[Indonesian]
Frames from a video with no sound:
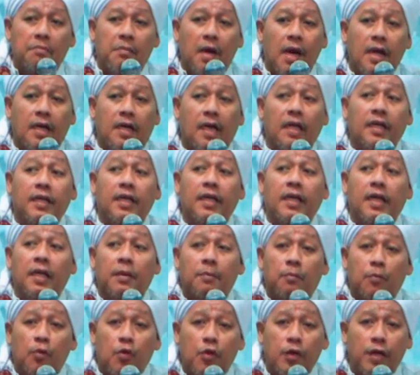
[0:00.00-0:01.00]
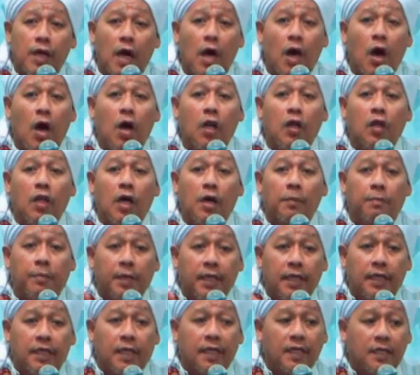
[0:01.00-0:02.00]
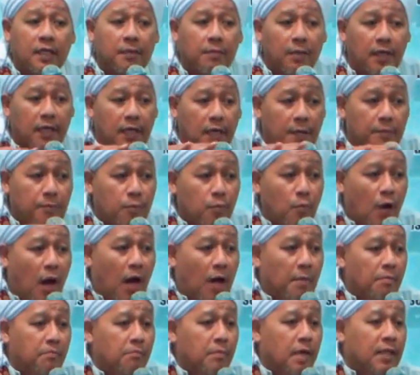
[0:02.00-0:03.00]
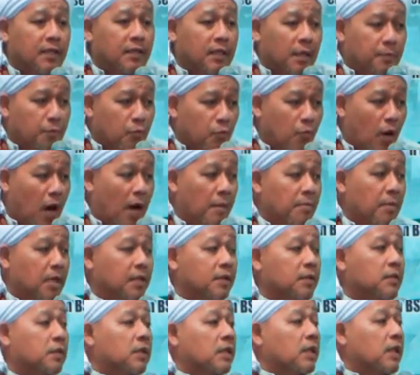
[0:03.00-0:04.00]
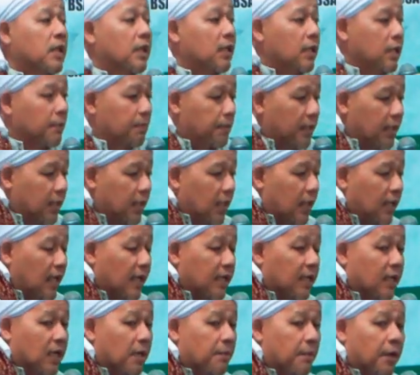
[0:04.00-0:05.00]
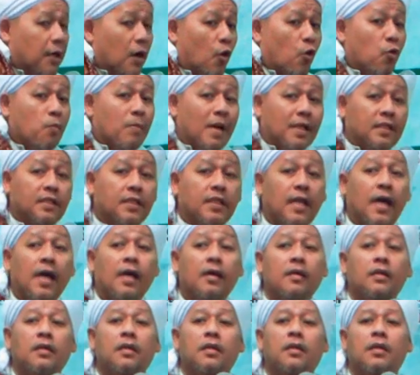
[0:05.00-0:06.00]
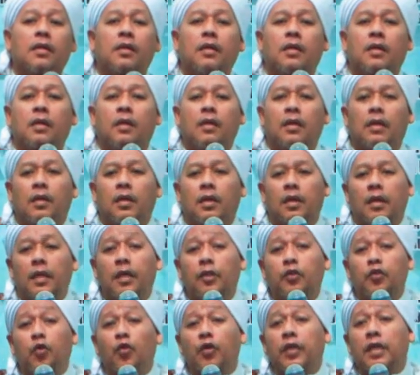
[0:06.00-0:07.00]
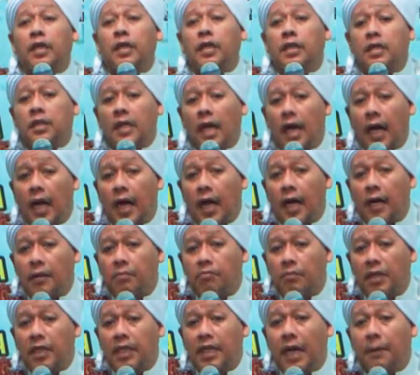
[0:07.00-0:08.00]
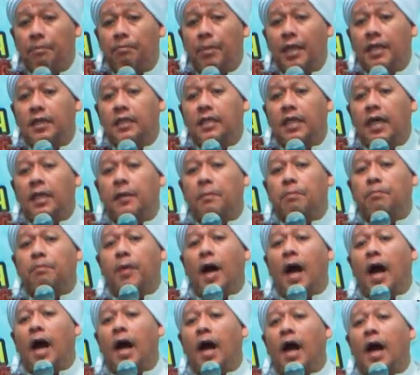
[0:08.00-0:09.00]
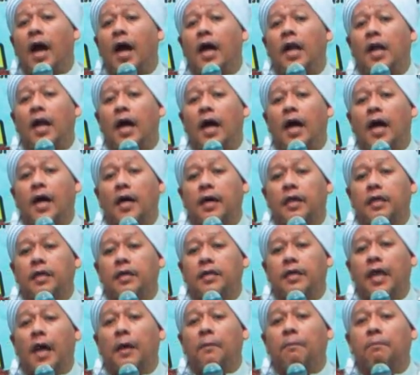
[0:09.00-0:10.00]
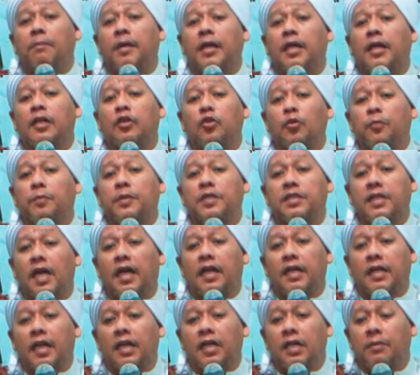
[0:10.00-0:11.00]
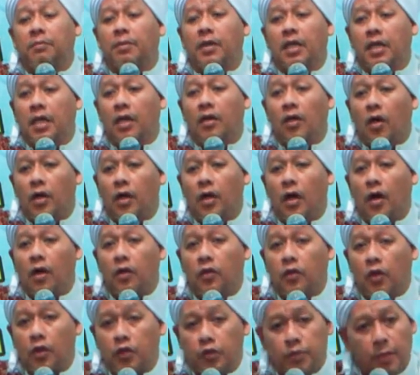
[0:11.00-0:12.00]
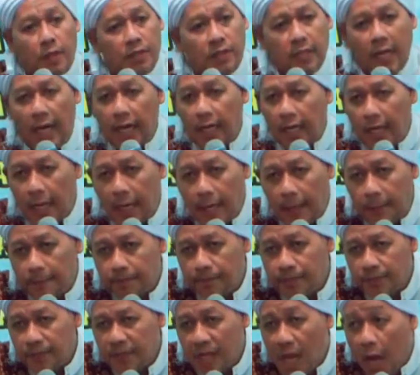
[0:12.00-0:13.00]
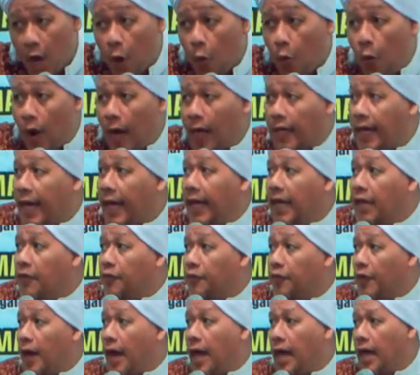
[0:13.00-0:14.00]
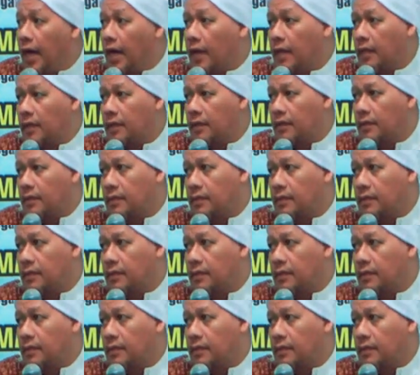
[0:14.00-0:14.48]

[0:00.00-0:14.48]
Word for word: dalam akan ilmu yang Allah berikan kepada Nabi Muhammad, Nabi Muhammad diberikan lagi kepada umatnya, itu kita mendapatkan pahala yang begitu besar yang diberikan oleh Allah SWT. Wa kaifa?